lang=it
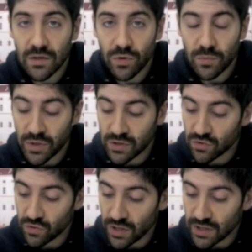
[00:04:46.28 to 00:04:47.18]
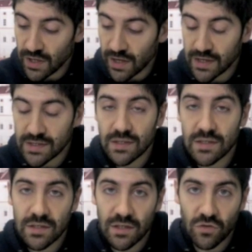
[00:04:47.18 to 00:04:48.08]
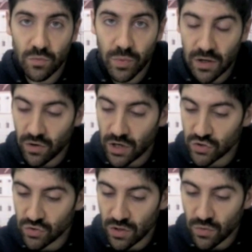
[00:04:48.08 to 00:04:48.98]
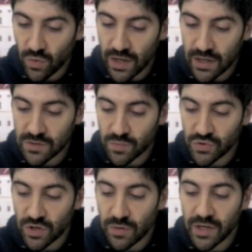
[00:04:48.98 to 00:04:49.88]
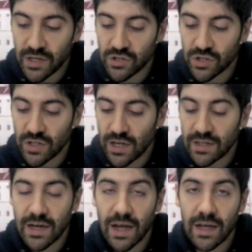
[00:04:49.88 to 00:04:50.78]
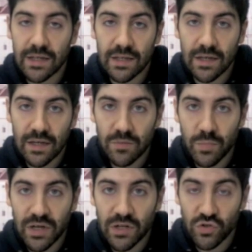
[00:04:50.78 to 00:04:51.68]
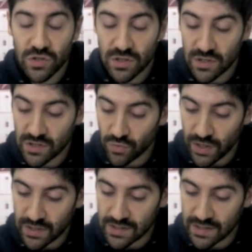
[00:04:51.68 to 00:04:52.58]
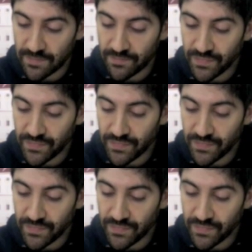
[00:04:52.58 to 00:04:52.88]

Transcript: un imprenditore edile che si è distinto per il coraggio con il quale ha risposto alle minacce dell'andrangheta e per ragioni di sicurezza